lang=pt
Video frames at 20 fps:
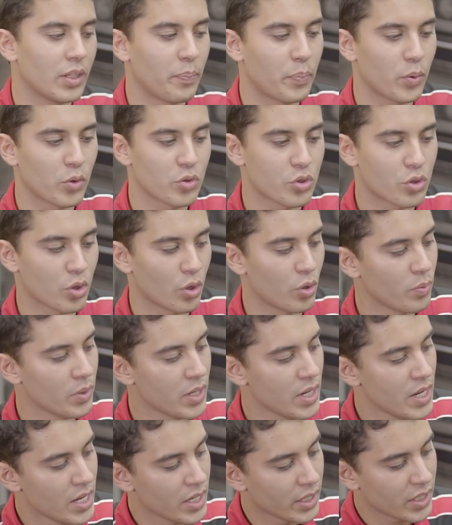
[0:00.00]
da Positron
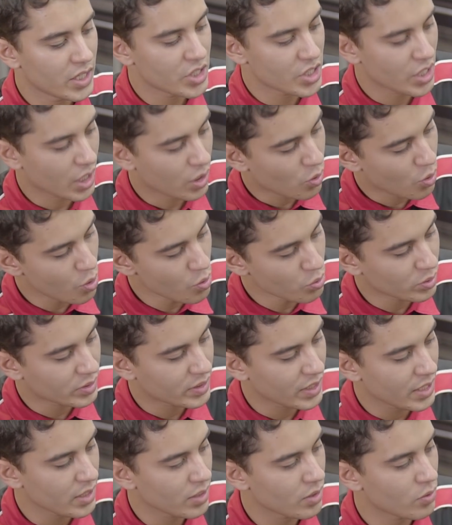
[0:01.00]
que já
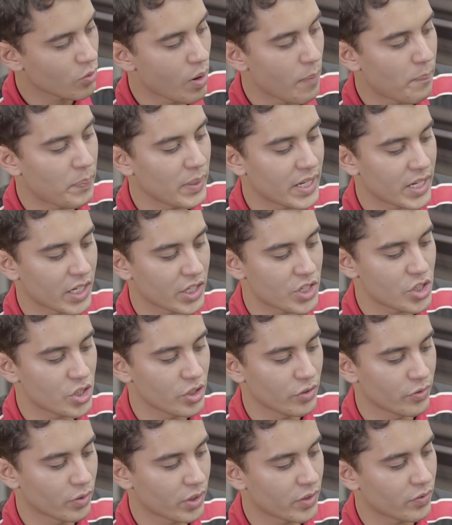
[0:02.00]
contém o
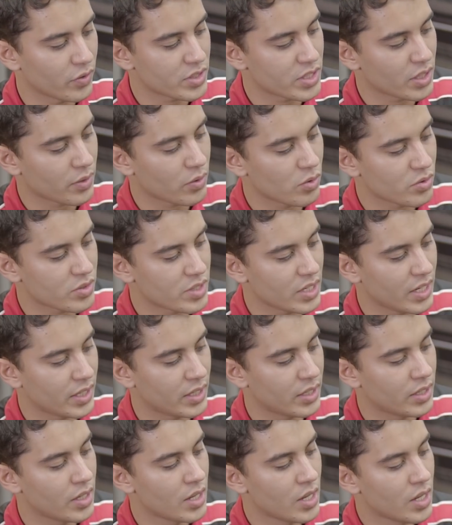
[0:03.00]
aplicativo que você
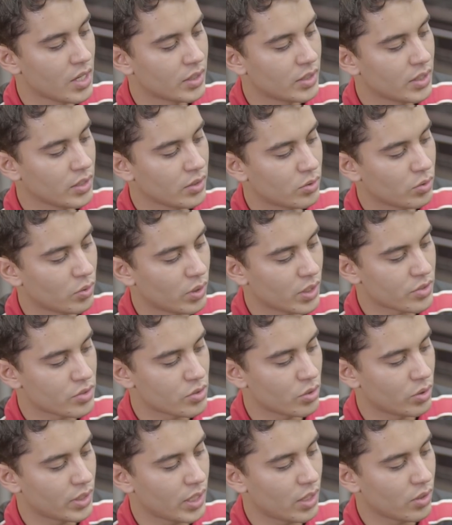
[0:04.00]
consegue tanto
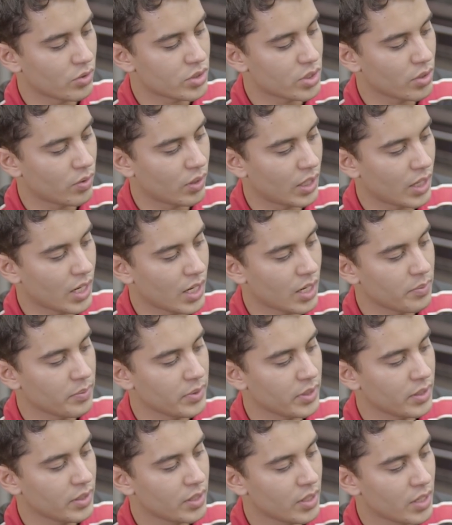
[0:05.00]
acionar o seu
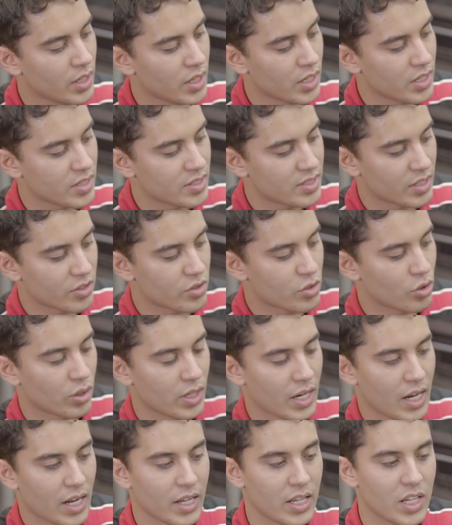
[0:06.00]
alarme,
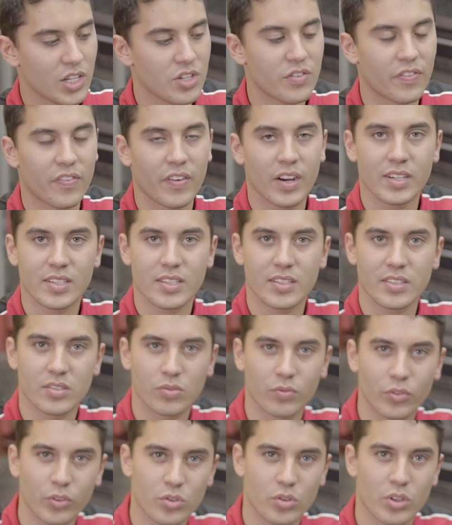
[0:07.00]
desacionar e
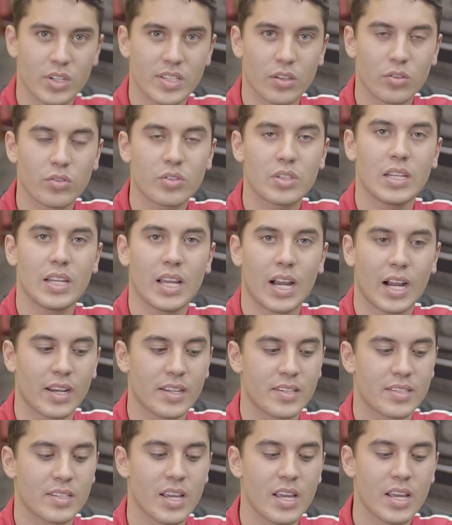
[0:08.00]
diversas funções
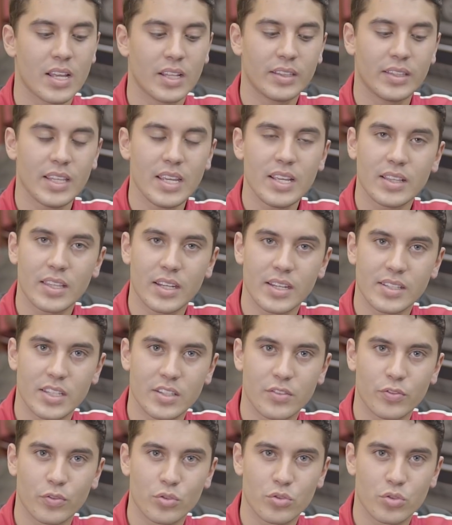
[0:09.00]
auxiliares. Dentre
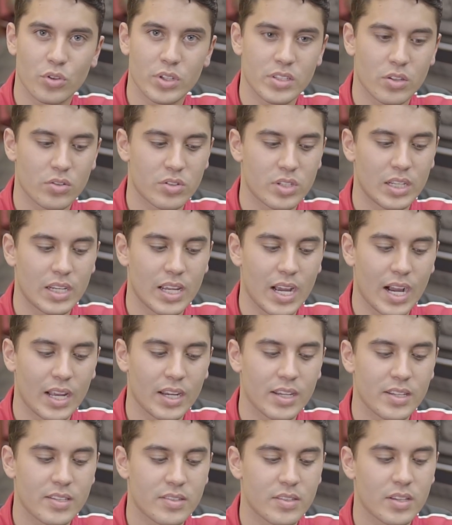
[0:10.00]
essas funções
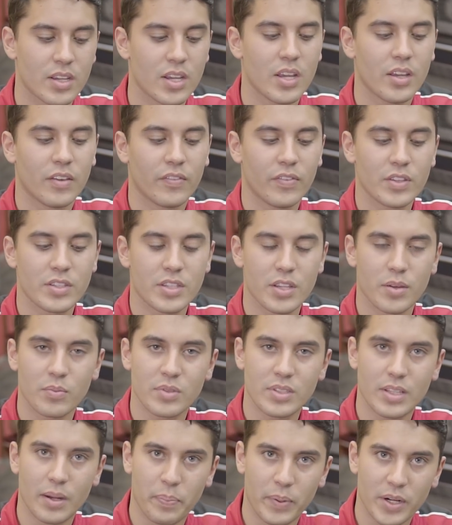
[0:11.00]
auxiliares,
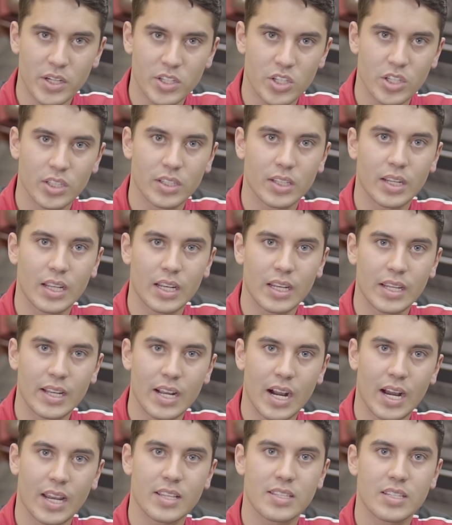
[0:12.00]
fizemos da partida, né,
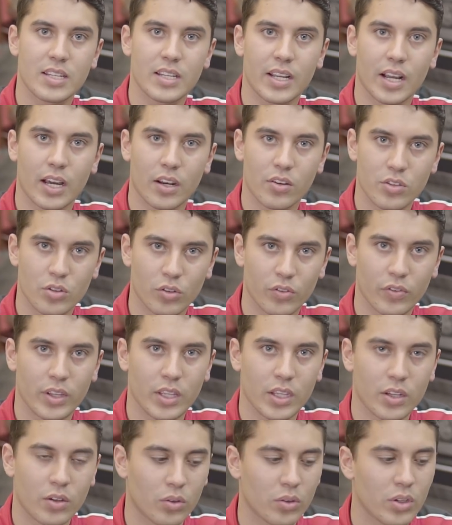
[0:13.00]
ligar e desligar o seu
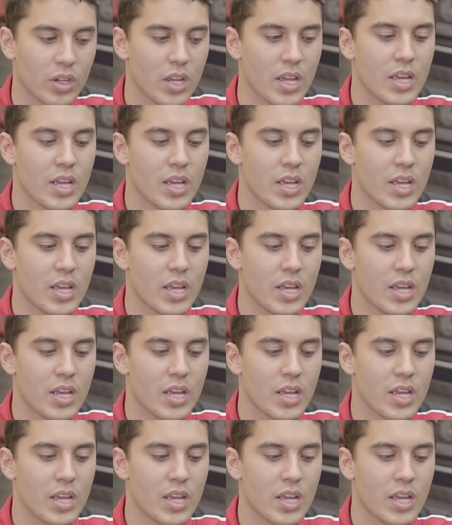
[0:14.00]
veículo